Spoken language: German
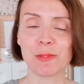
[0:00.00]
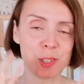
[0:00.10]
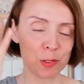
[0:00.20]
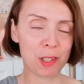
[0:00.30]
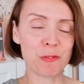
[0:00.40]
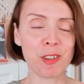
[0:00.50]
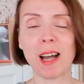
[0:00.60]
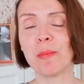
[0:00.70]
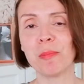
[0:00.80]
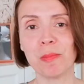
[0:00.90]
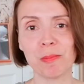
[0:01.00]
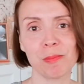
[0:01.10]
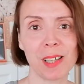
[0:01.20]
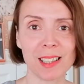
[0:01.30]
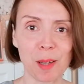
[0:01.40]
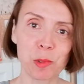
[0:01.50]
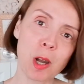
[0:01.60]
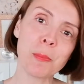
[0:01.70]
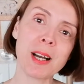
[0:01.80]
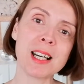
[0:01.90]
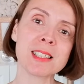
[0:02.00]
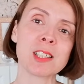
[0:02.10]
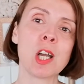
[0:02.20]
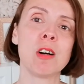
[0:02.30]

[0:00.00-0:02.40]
was du an Farben an deinem Körper hast.